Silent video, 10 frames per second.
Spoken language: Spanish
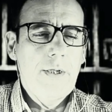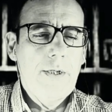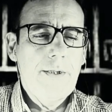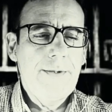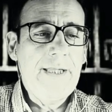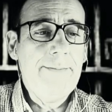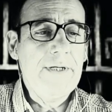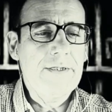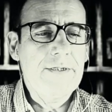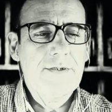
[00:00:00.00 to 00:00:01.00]

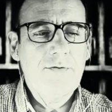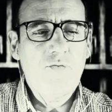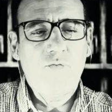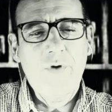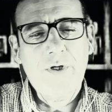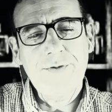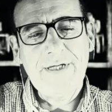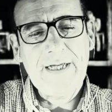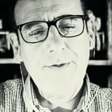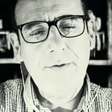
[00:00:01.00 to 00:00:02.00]
Damiens fue
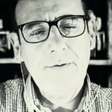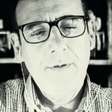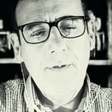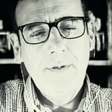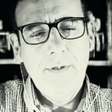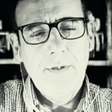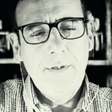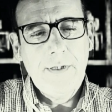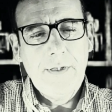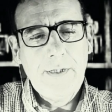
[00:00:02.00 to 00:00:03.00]
condenado
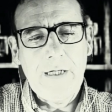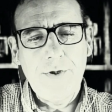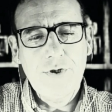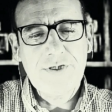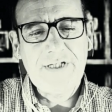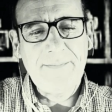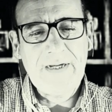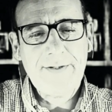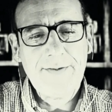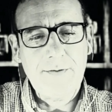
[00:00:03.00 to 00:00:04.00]
el 2 de
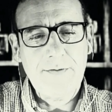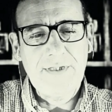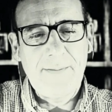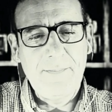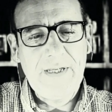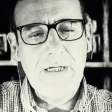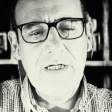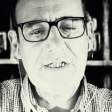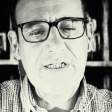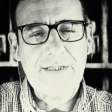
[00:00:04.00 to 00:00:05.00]
marzo de
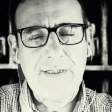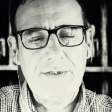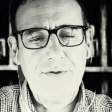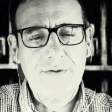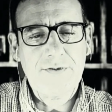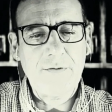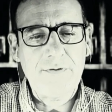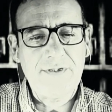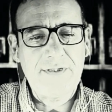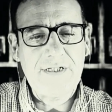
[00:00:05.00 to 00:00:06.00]

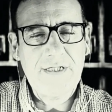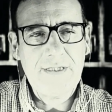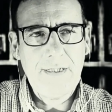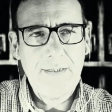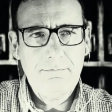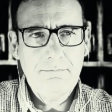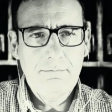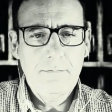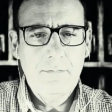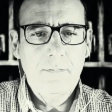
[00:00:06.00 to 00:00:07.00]
1757
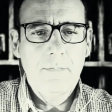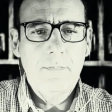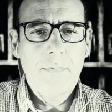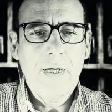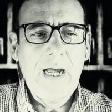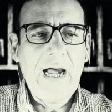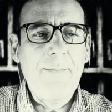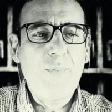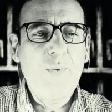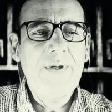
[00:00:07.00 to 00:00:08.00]
a
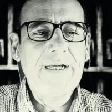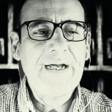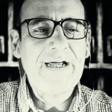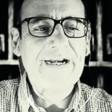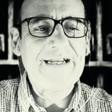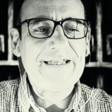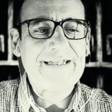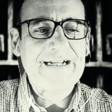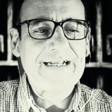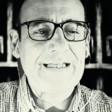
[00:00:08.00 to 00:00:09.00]
pública
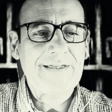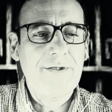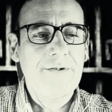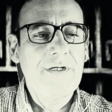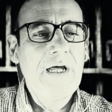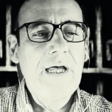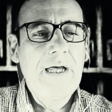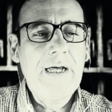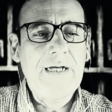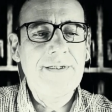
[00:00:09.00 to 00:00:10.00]
retractación
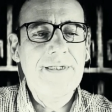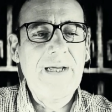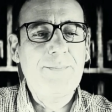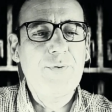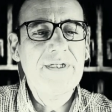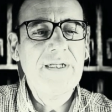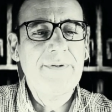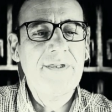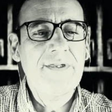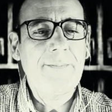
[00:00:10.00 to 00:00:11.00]
ante la puerta
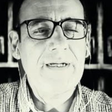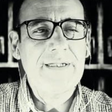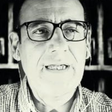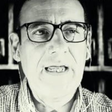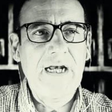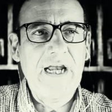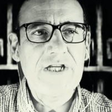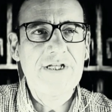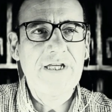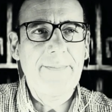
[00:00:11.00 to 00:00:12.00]
principal de la
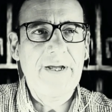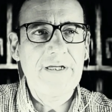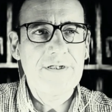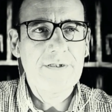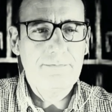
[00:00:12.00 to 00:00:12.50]
iglesia de París,